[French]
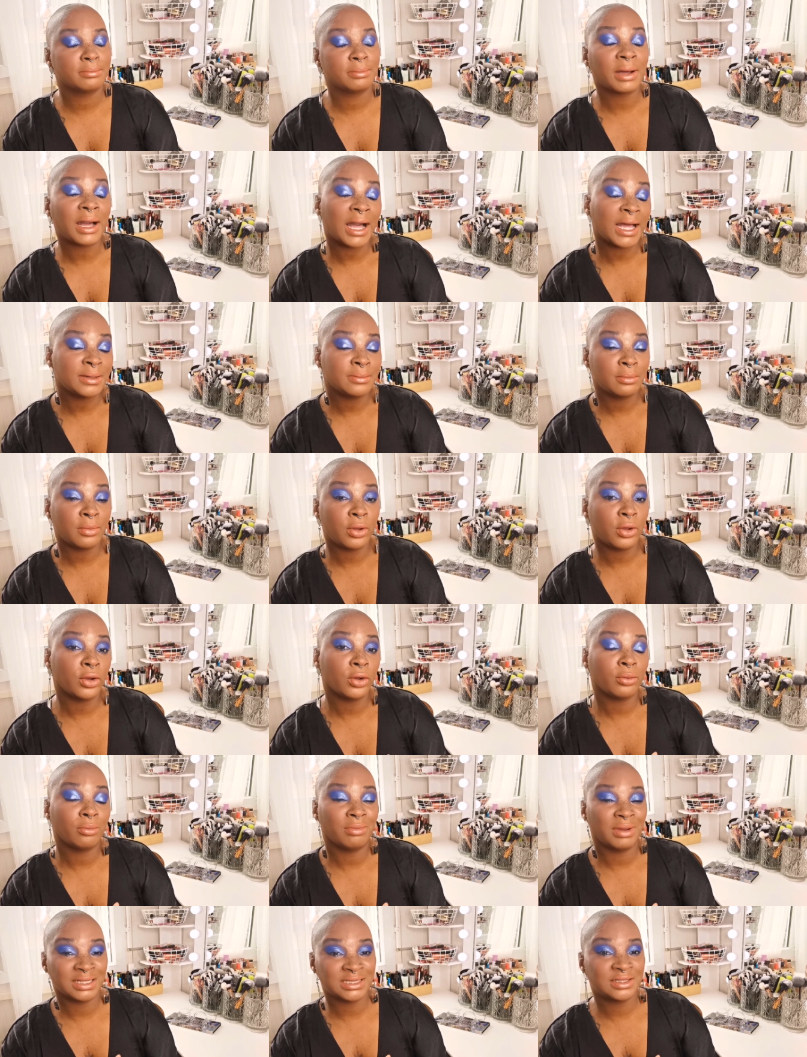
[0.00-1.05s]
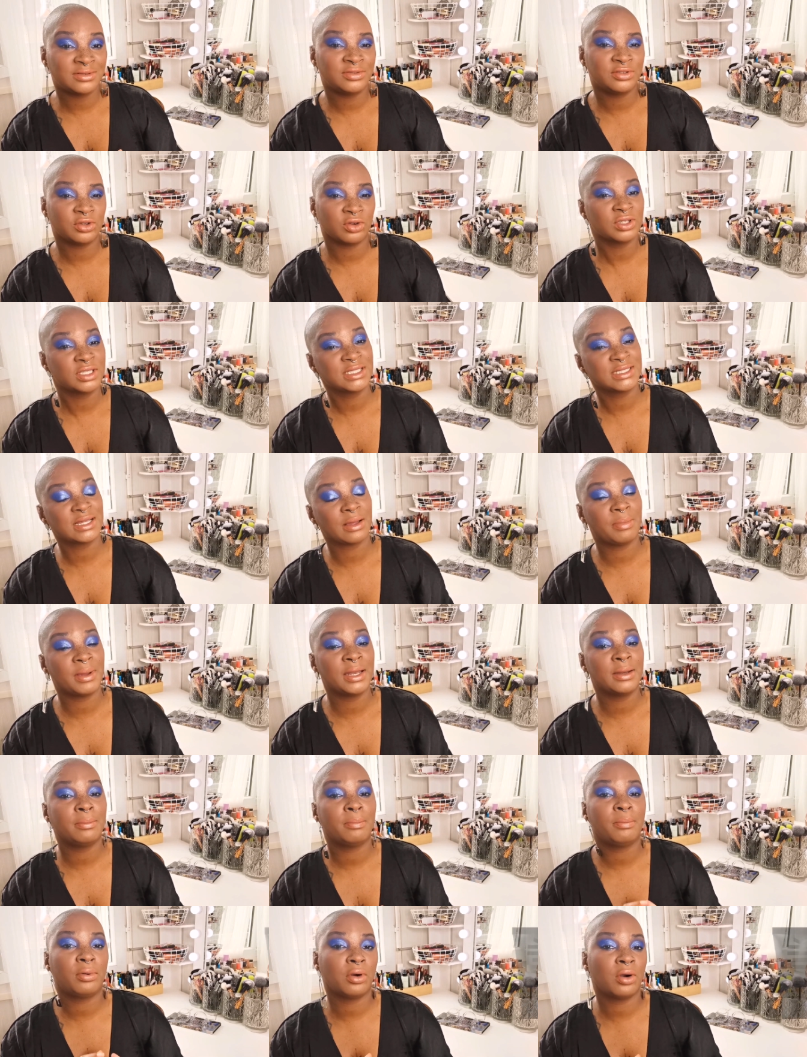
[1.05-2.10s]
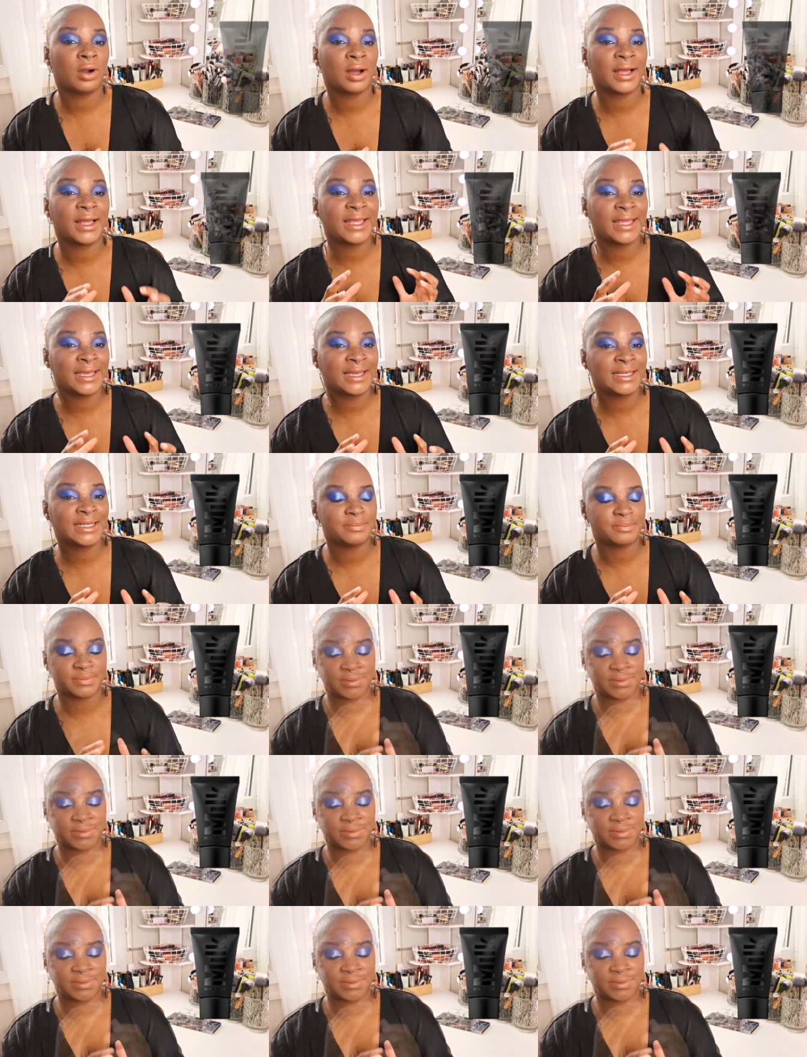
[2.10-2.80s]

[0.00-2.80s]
primer matifiant qui s'appelle Pore Éclair.